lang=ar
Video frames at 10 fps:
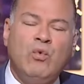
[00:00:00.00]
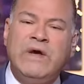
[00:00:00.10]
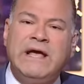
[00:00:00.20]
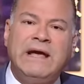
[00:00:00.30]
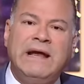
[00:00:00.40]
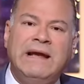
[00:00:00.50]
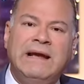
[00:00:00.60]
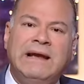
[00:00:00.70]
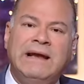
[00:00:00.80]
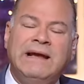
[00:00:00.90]

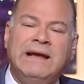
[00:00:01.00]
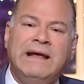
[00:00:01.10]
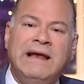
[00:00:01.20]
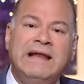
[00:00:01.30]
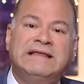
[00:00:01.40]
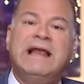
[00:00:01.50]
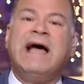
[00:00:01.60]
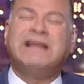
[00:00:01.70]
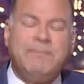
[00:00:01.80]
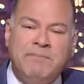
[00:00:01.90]
وقله
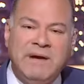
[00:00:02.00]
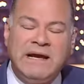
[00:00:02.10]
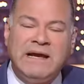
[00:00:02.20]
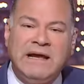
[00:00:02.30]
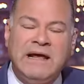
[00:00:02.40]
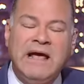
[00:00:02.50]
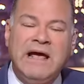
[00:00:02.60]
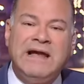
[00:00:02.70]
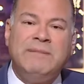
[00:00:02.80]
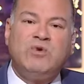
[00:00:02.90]
الادب اللي
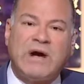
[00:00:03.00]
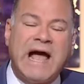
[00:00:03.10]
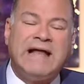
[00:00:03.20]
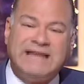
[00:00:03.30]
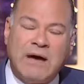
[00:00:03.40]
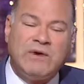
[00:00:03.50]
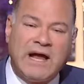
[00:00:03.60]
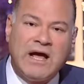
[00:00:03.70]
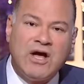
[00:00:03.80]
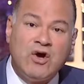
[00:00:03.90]
اللي بتواجهها الدوله